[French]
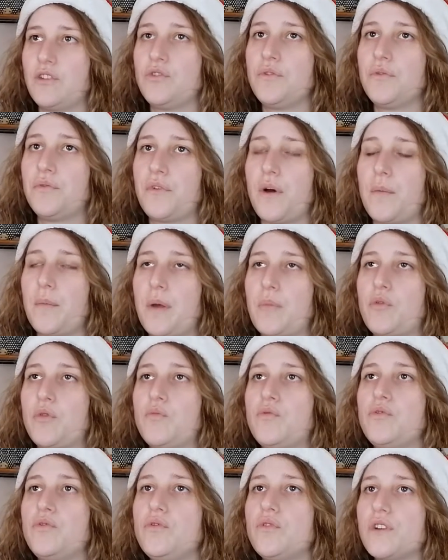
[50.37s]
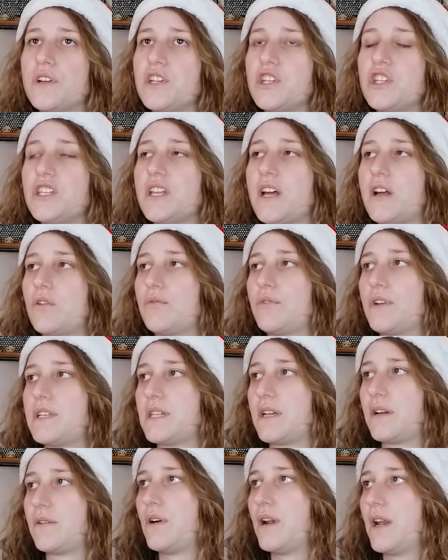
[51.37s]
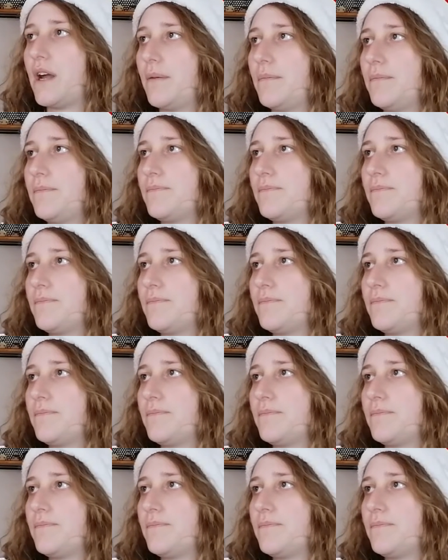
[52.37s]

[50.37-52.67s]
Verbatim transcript: une forme un peu plus originale, on va dire. Voilà.